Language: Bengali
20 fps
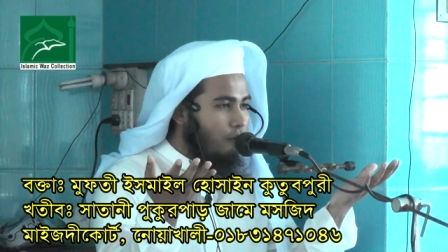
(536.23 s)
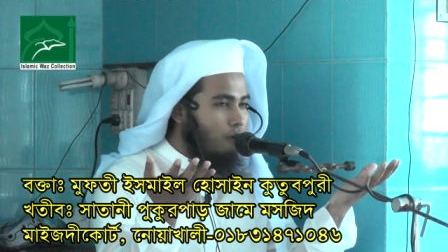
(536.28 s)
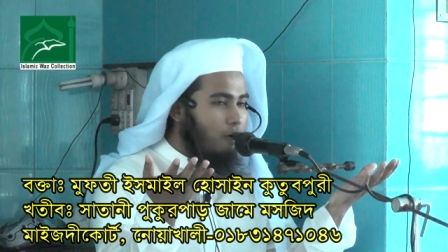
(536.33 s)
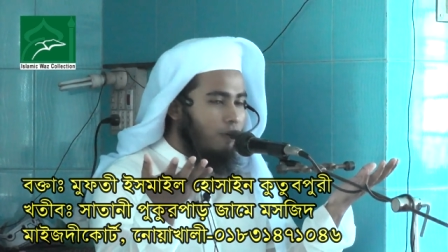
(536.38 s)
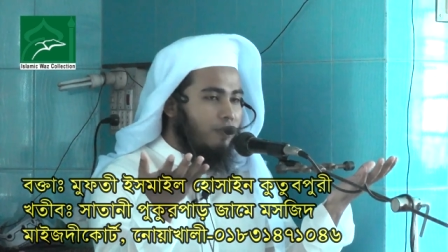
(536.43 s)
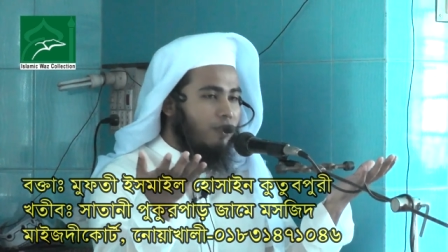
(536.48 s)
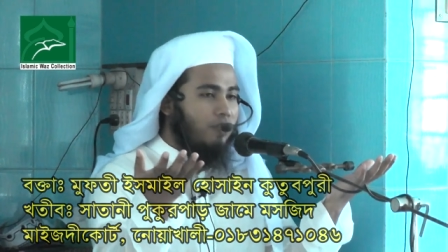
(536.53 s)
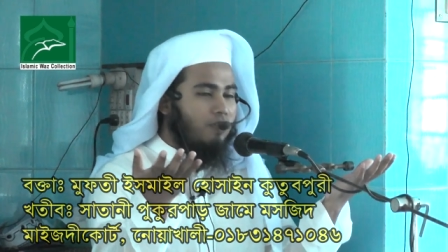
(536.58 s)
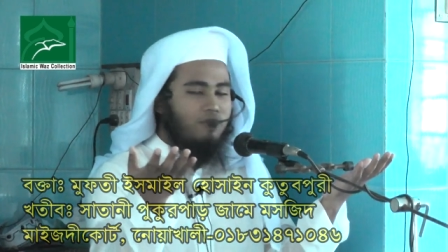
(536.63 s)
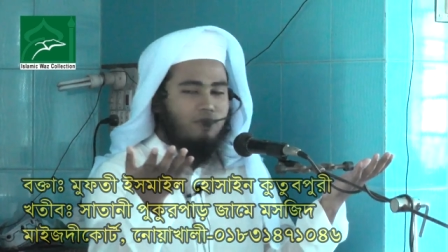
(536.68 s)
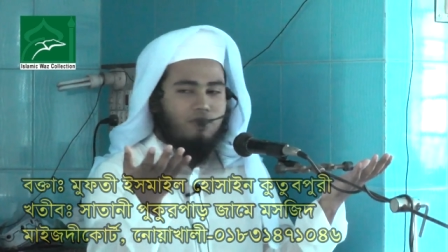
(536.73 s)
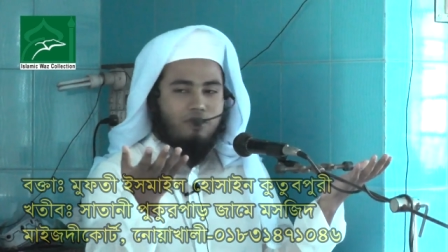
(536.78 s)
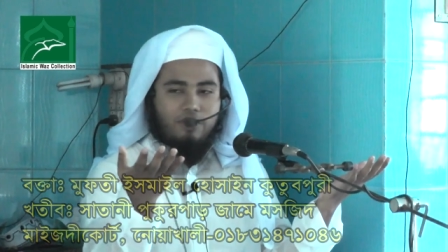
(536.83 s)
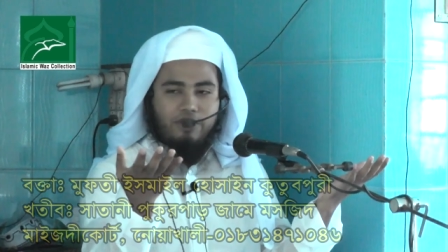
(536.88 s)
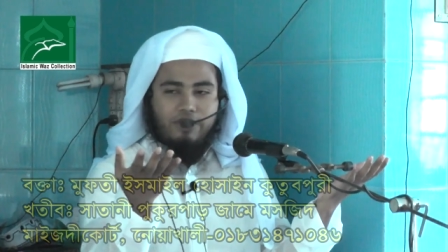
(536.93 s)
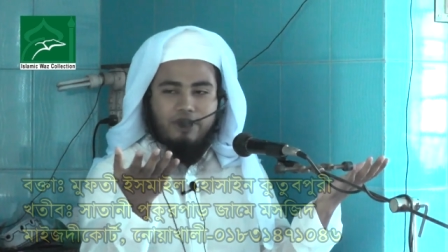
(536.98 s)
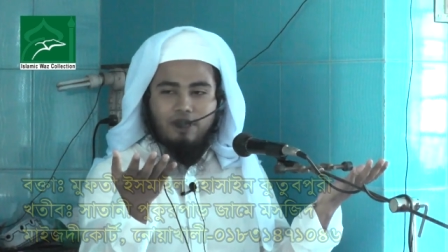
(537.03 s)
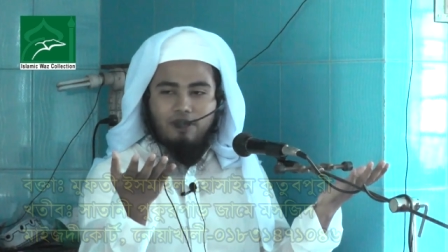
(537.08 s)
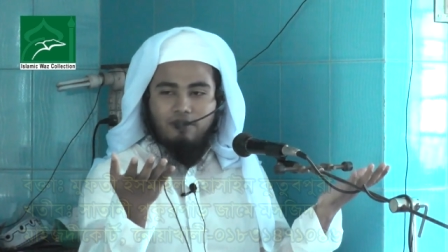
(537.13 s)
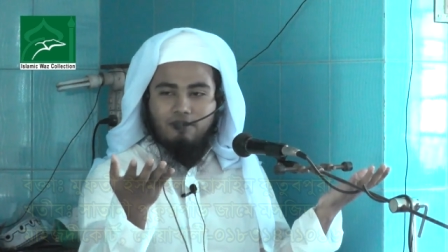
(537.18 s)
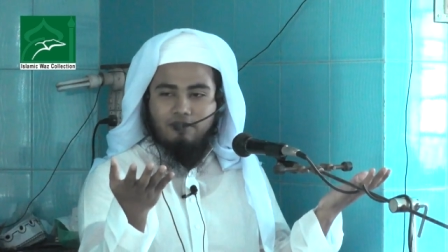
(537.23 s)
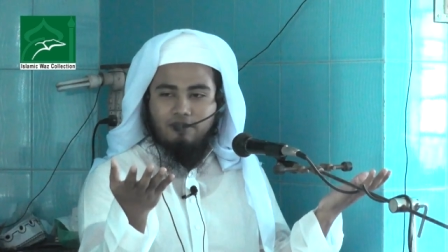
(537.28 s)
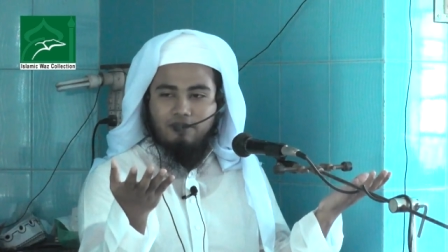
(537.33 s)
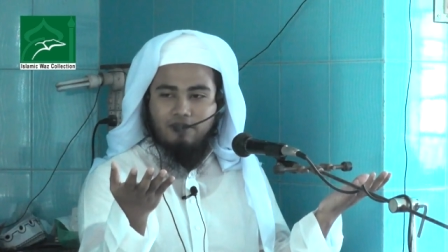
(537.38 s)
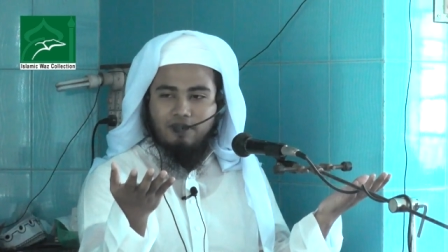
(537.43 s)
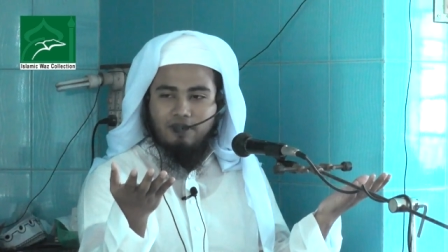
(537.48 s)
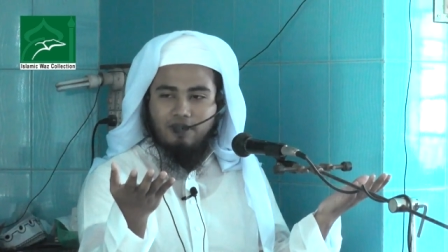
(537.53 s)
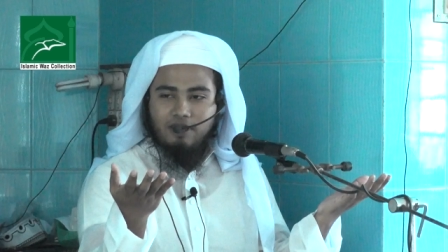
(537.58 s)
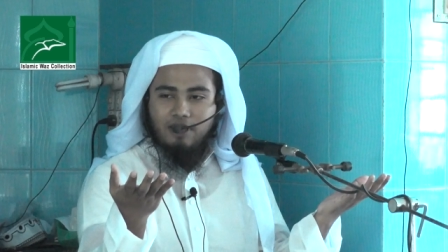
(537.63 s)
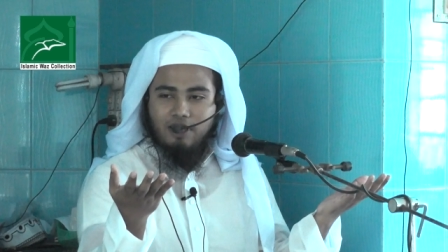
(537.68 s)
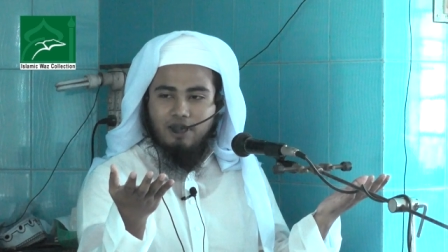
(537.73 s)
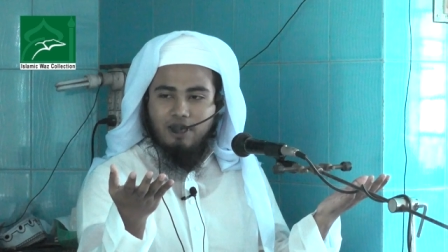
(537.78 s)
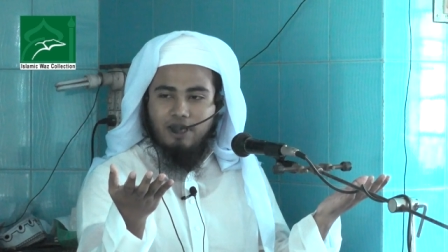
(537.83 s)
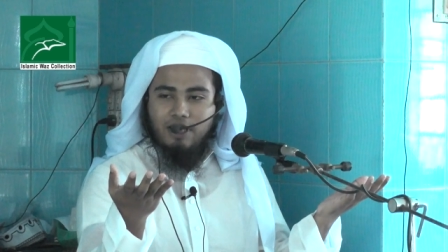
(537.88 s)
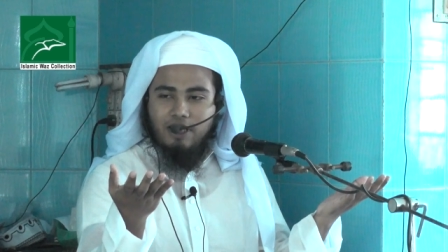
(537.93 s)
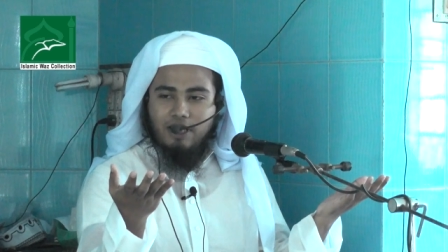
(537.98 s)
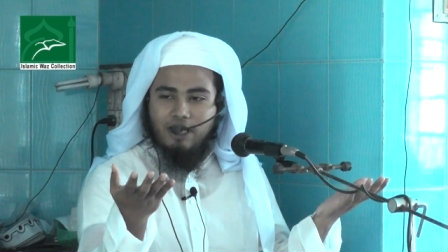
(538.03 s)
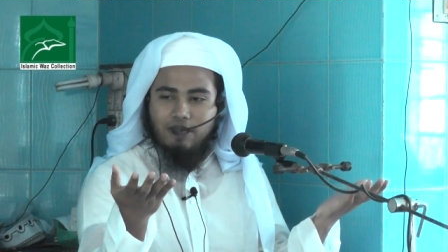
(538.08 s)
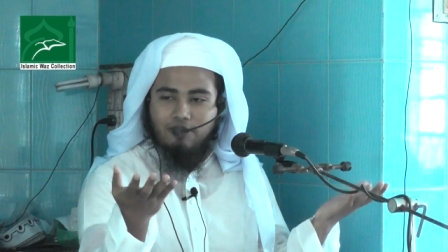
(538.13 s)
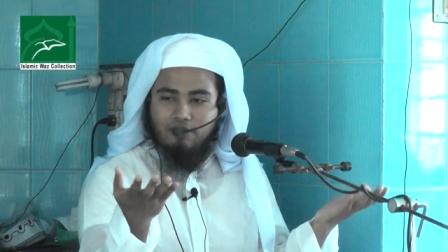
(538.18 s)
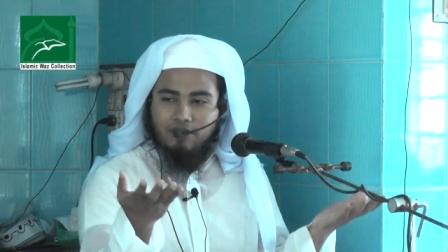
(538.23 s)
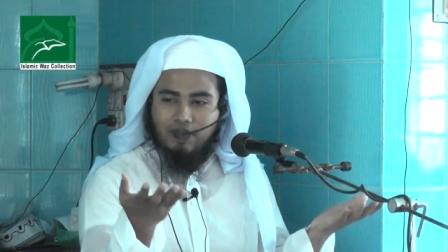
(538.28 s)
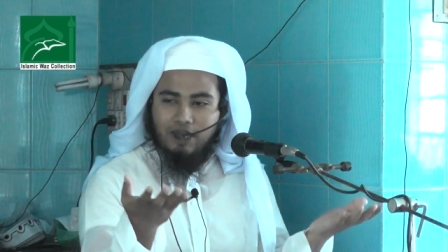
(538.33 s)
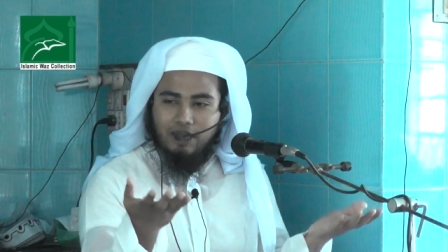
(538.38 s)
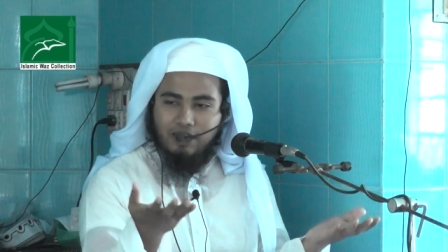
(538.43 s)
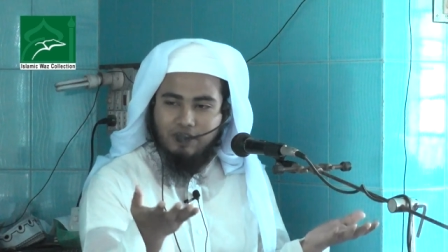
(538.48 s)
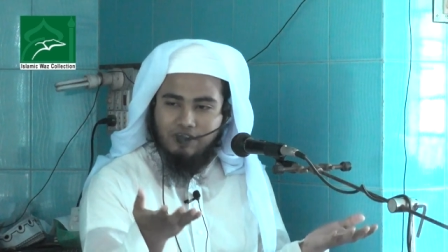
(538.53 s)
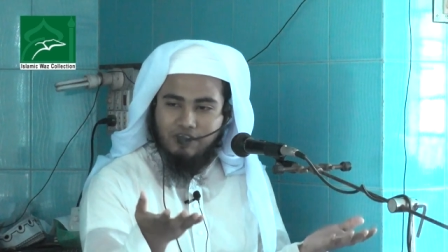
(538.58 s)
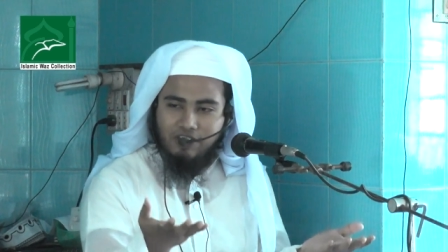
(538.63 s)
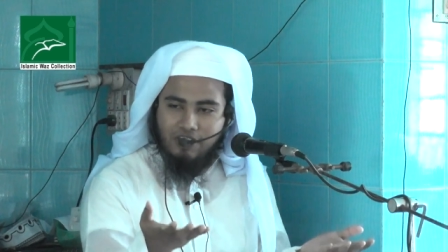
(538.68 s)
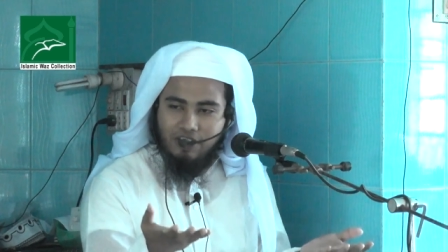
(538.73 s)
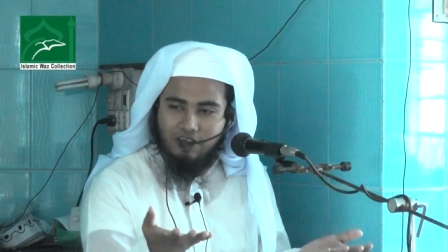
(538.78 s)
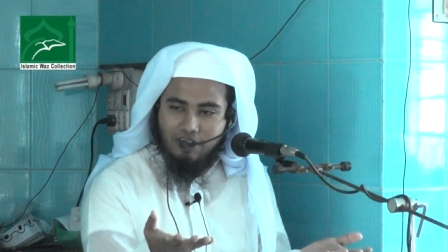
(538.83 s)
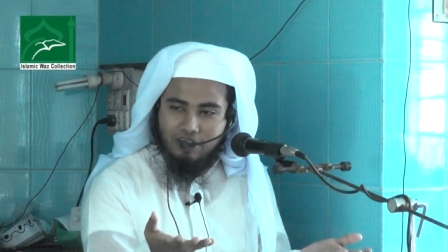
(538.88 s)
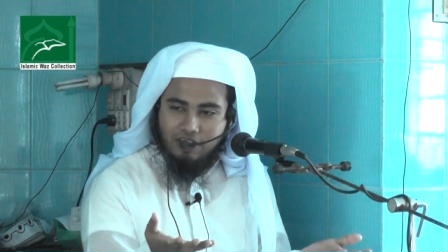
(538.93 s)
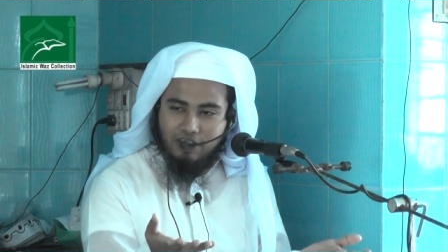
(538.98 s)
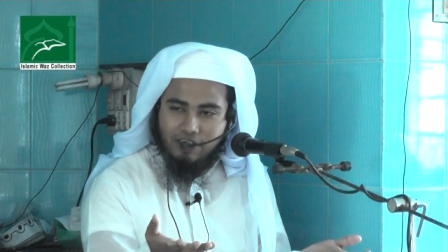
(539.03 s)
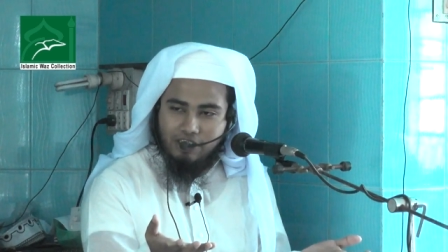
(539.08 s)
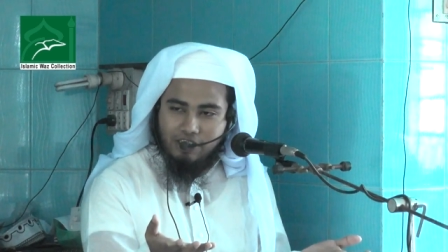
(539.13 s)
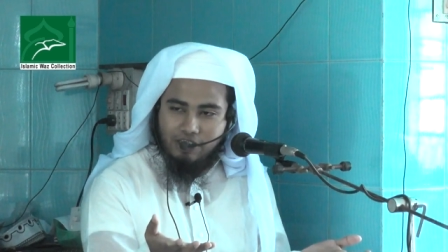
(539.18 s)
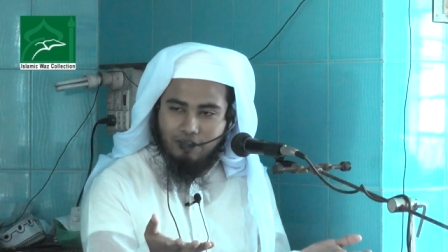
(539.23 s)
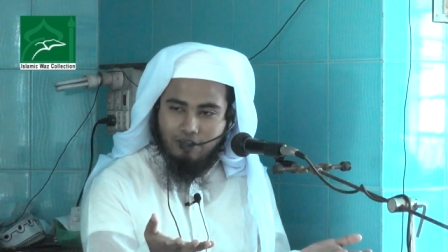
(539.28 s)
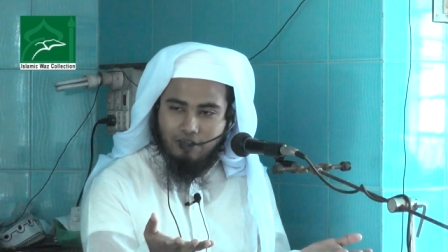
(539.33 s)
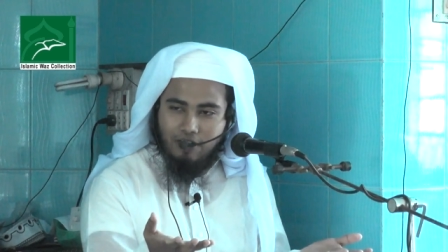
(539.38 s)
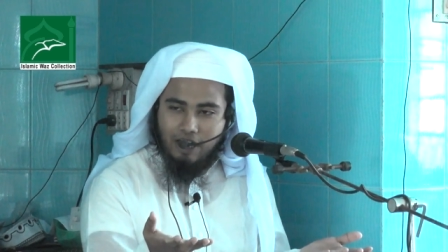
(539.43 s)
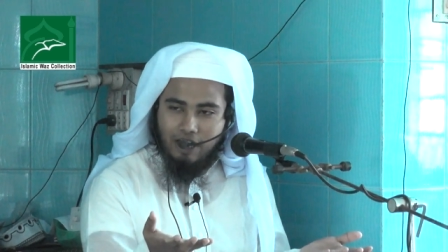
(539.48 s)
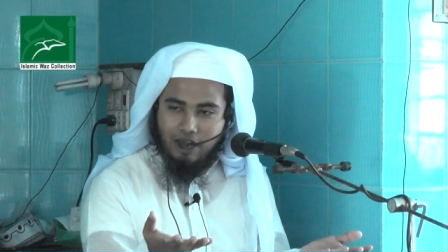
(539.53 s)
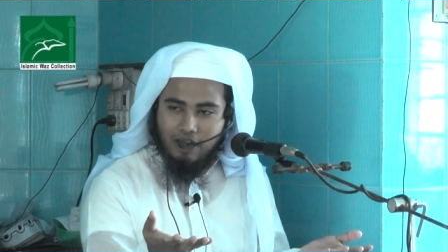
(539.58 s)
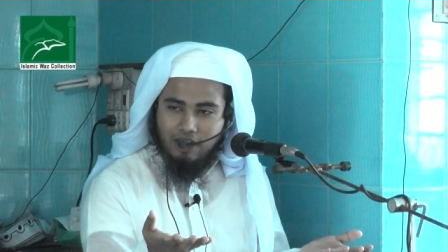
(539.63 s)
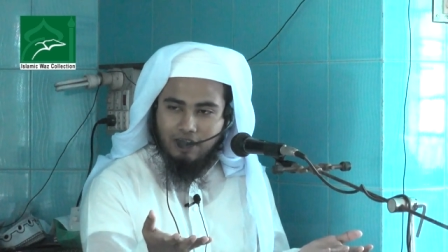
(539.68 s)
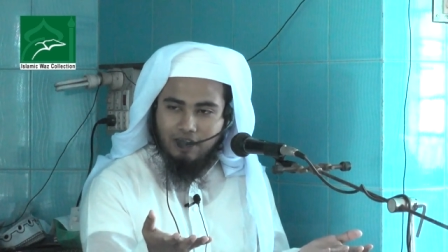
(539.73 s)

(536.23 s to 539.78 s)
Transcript: খুব সুন্দর ছিল কিন্তু তাদের সিরত কি ছিল না